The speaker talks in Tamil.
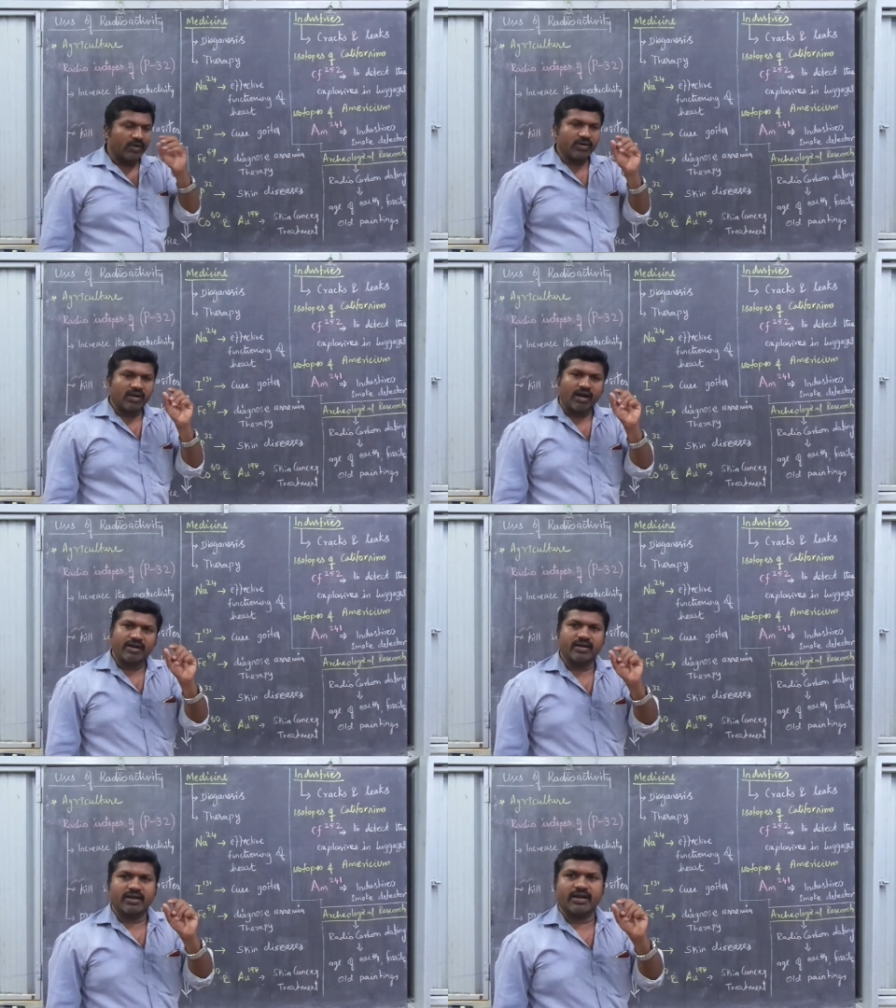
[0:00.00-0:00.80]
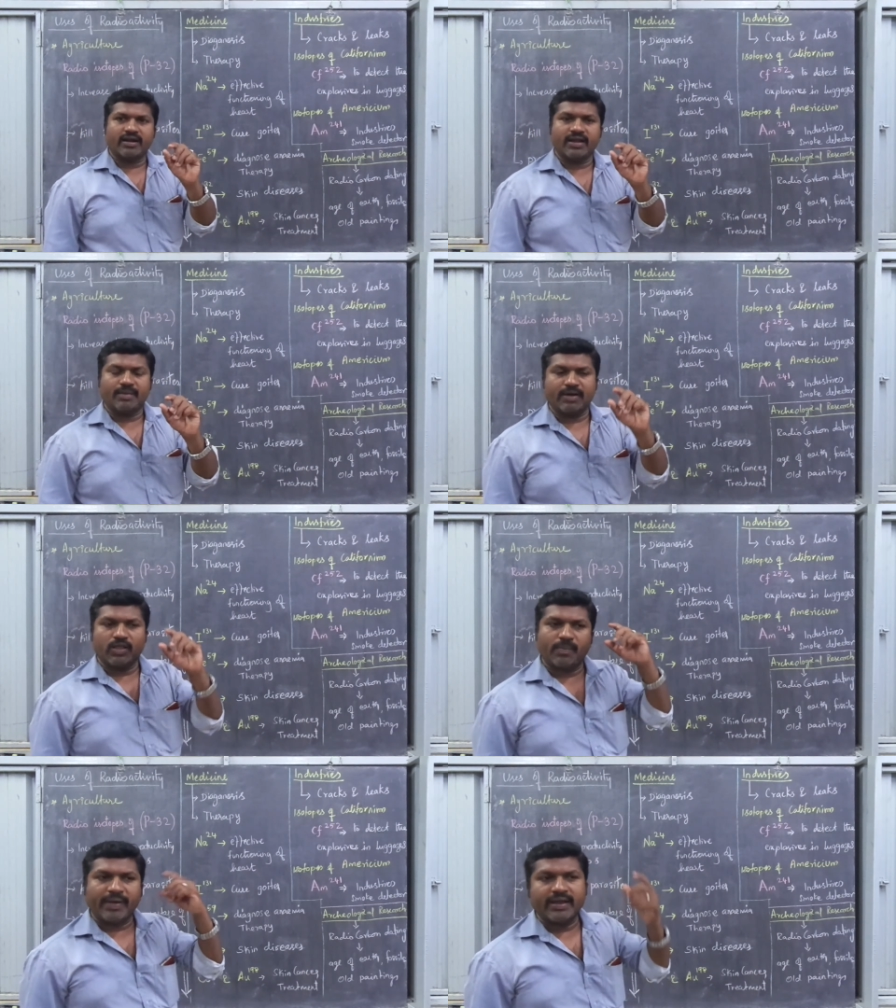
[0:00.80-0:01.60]
எங்கே இருக்க கிளாட் இருக்கிறங்காட்டி
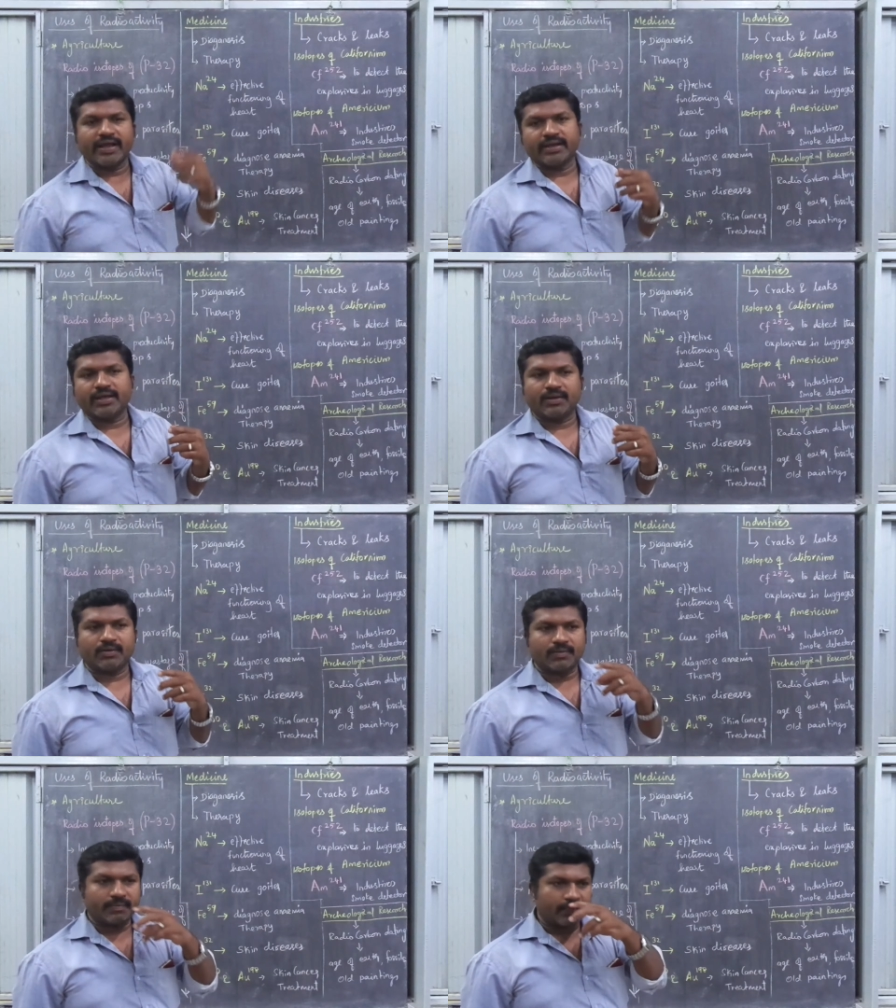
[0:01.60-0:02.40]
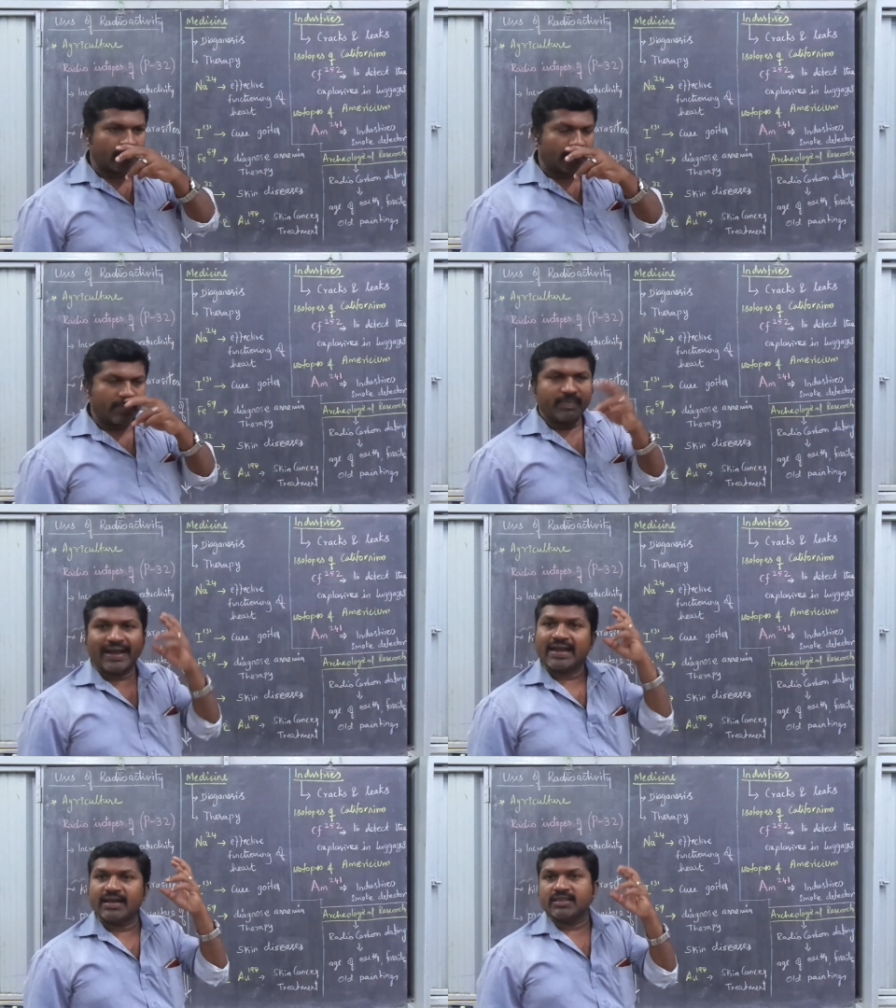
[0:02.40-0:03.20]
நமக்கு ஏதோ பெயின் ஆகிட்டே இருக்கும்
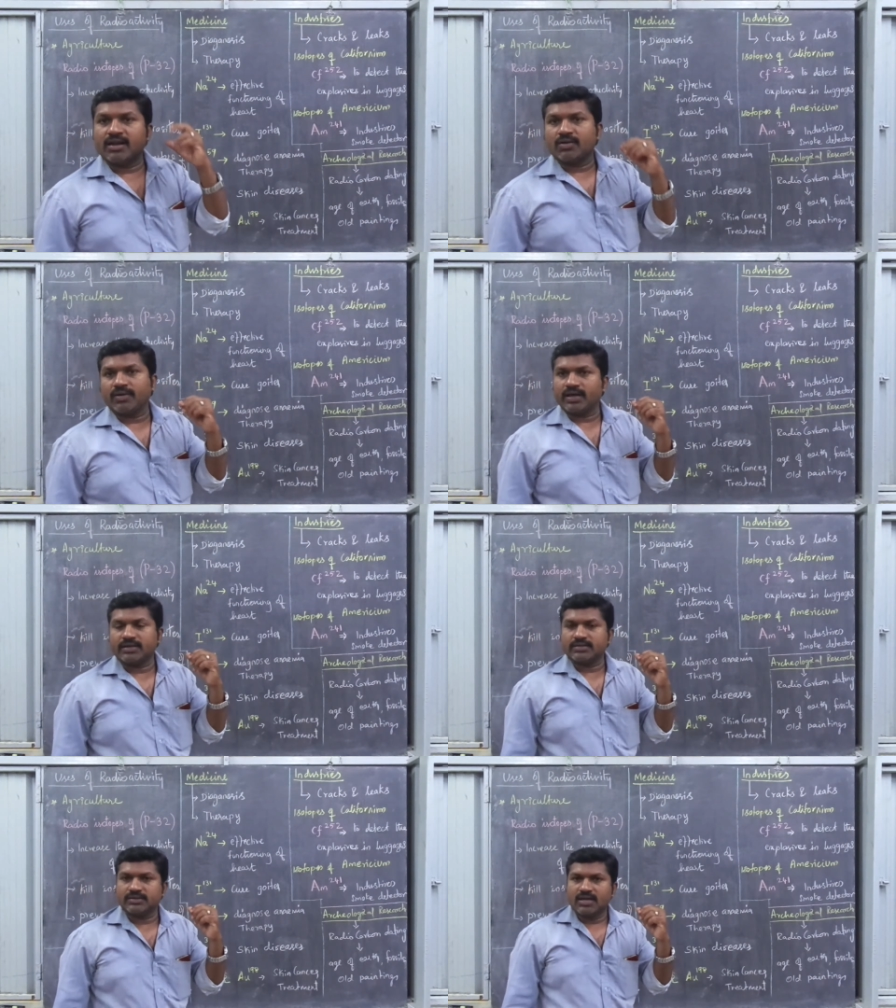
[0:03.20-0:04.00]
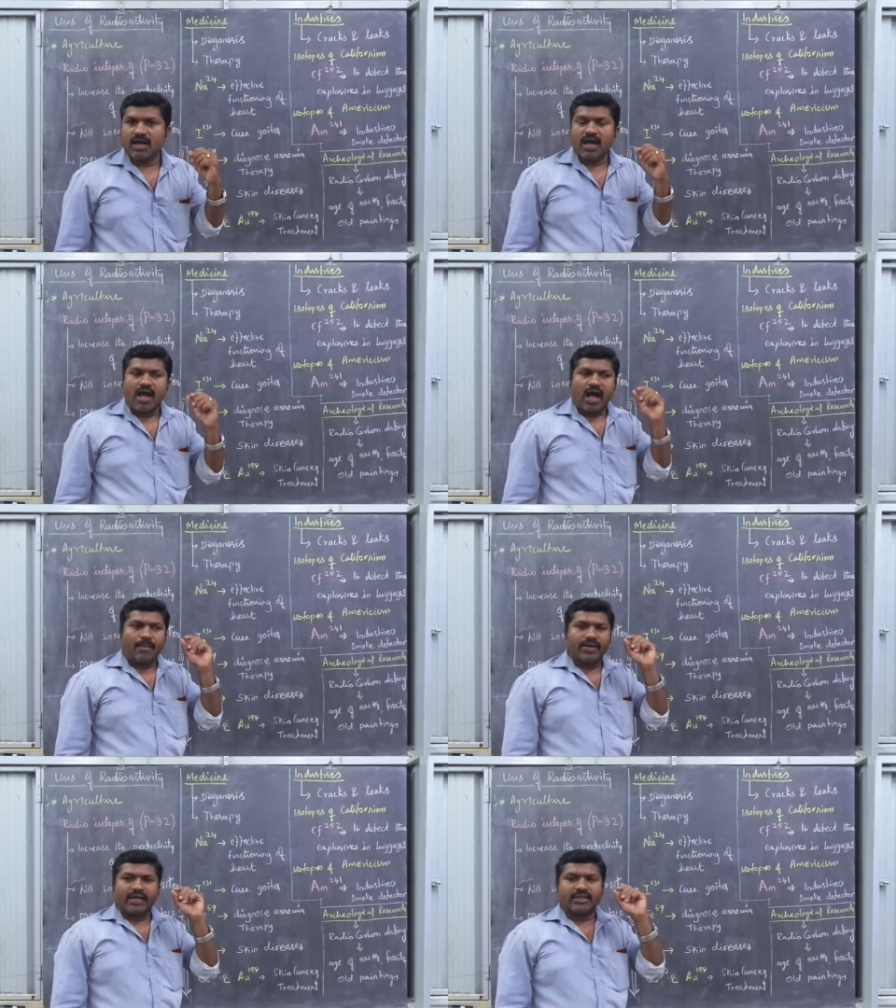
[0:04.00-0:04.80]
இப்போ பிரெயினில் இருந்தாலும் கூட
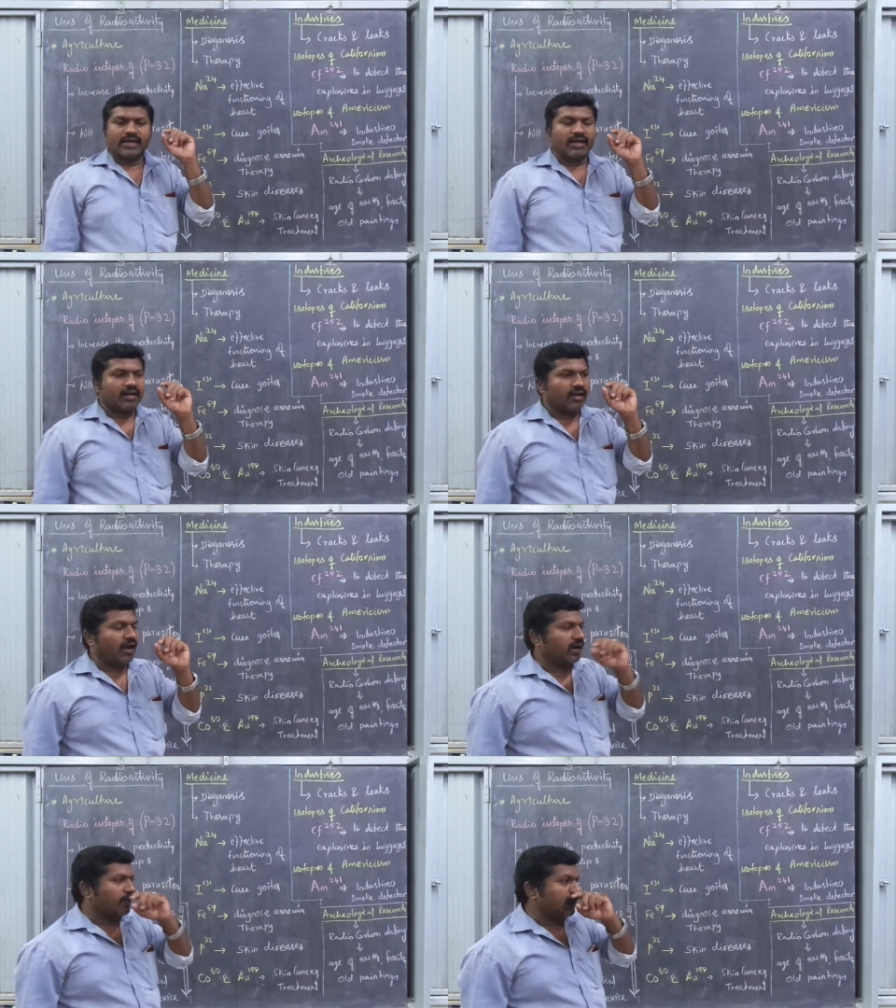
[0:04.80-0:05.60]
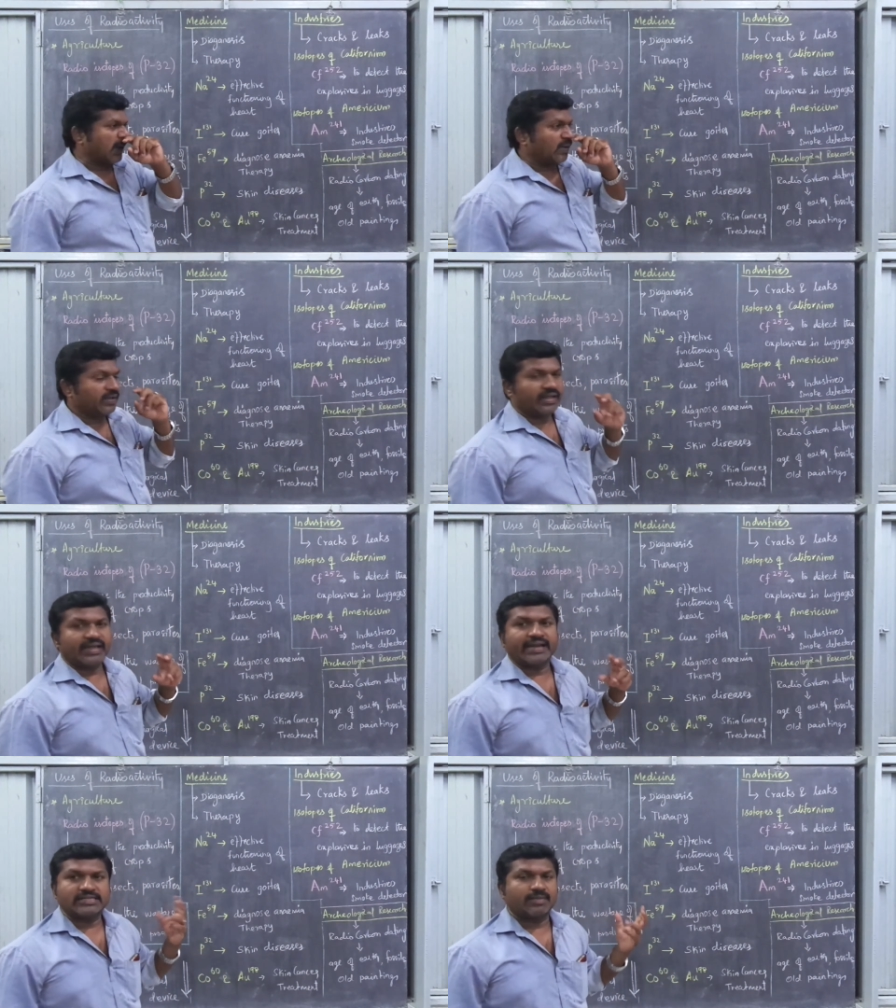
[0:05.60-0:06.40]
அப்படி அந்த கிளாட்டை வந்து
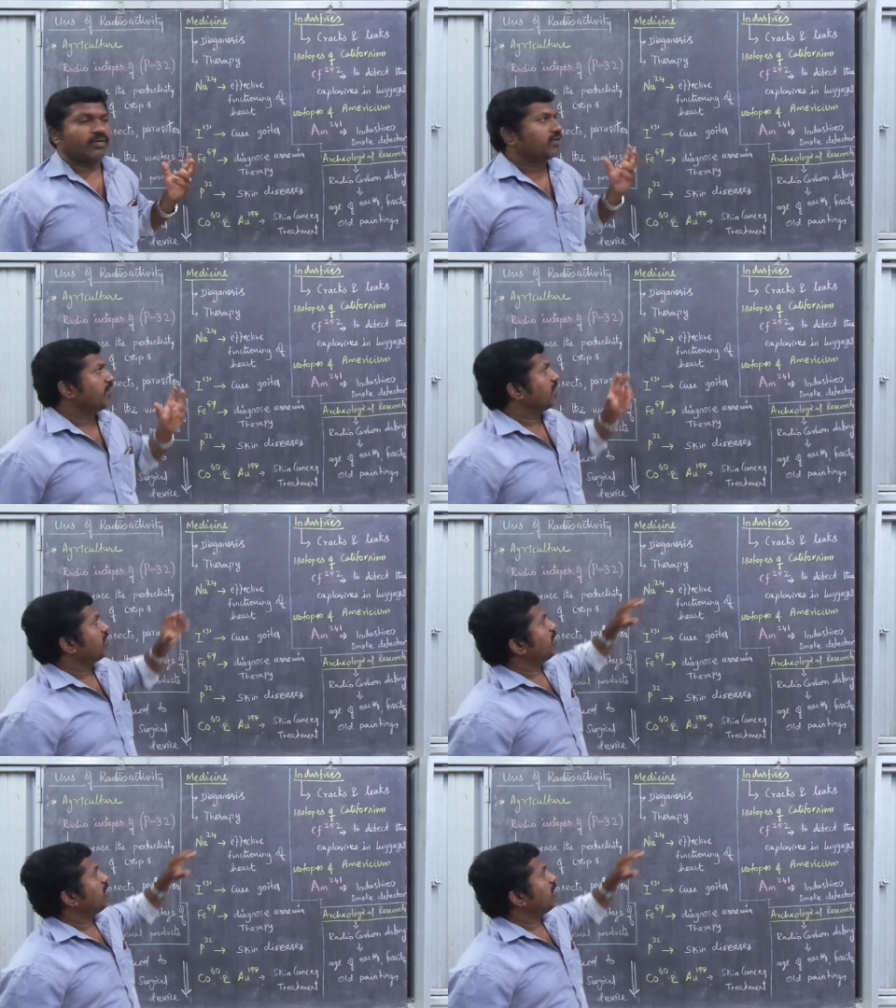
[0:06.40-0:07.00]
கண்டுபிடிக்கிறதுக்கு என்ன சார்